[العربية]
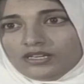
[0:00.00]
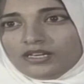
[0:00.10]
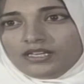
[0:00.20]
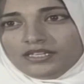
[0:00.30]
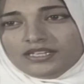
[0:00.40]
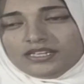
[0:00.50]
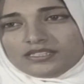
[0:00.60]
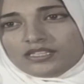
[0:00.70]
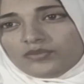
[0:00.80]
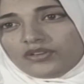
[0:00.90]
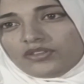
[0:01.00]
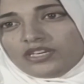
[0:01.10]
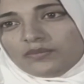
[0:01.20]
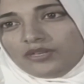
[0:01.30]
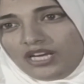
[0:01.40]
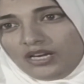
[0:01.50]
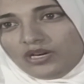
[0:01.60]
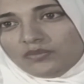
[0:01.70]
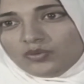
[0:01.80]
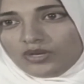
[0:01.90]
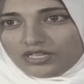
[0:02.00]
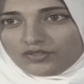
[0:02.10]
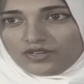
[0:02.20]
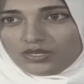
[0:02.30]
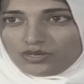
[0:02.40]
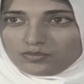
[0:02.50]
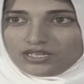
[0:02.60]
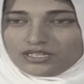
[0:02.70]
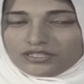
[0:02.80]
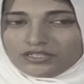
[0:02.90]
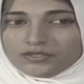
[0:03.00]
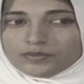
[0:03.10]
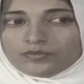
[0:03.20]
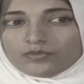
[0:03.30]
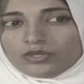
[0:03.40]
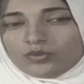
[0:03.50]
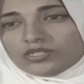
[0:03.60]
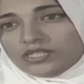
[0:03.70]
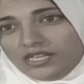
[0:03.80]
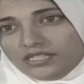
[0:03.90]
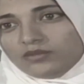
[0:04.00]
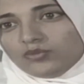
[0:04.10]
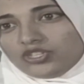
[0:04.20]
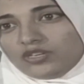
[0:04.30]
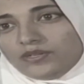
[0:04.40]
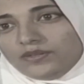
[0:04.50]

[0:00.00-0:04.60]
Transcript: العناية التمريضية بالحوامل والأطفال والبالغين وصحة المجتمع